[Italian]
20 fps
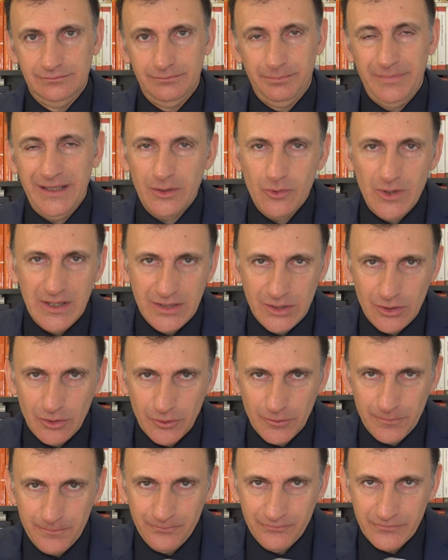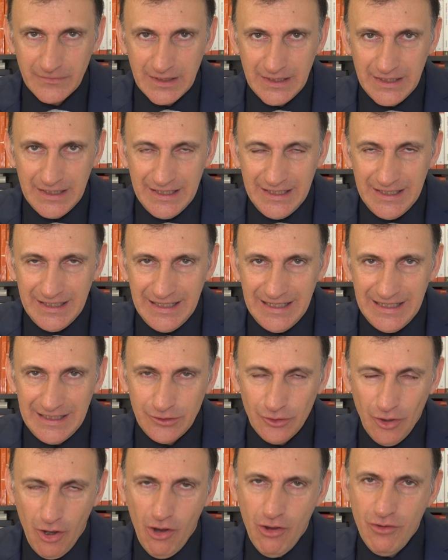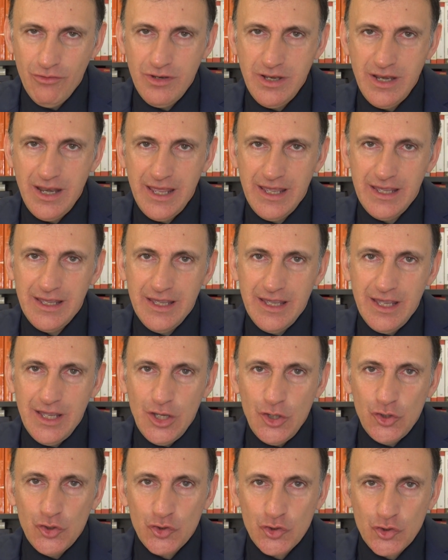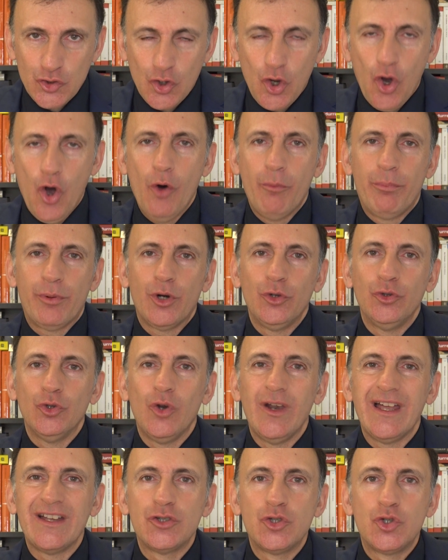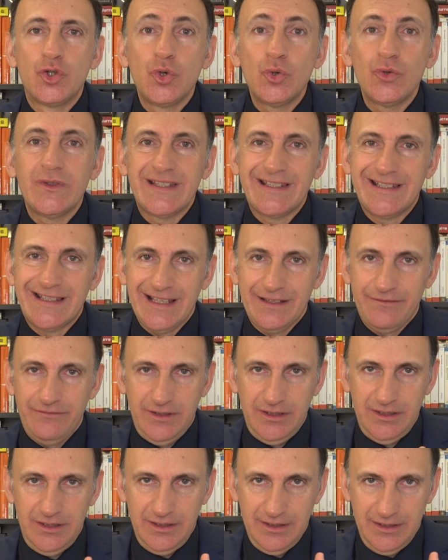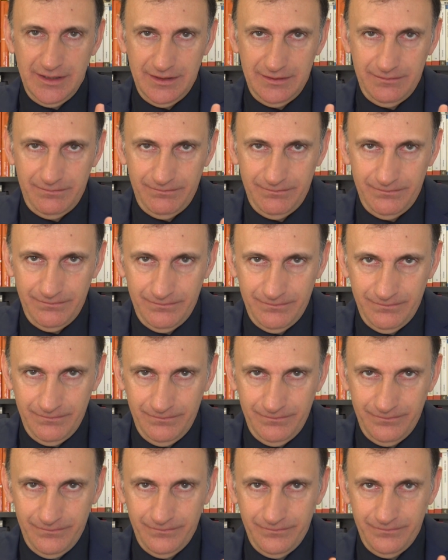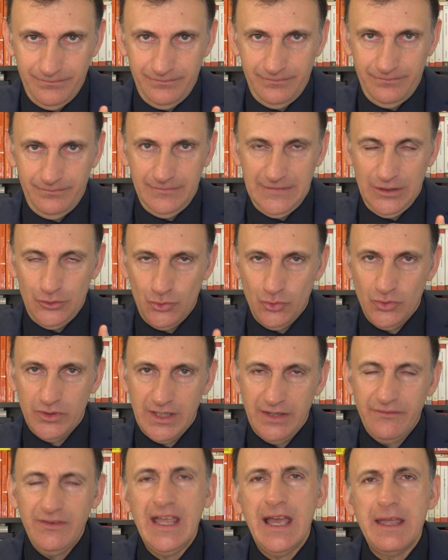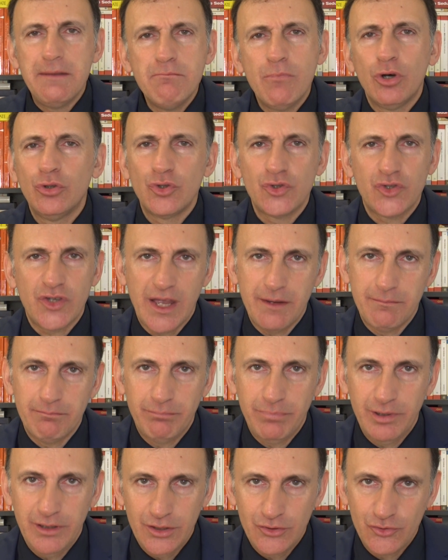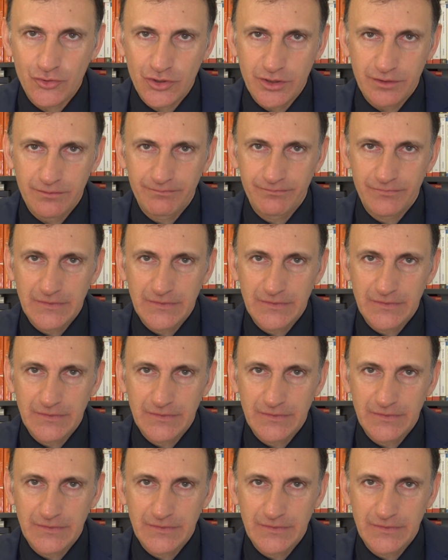Per questo le donne scoprono la giusta via hm? la giusta via in modo semplice.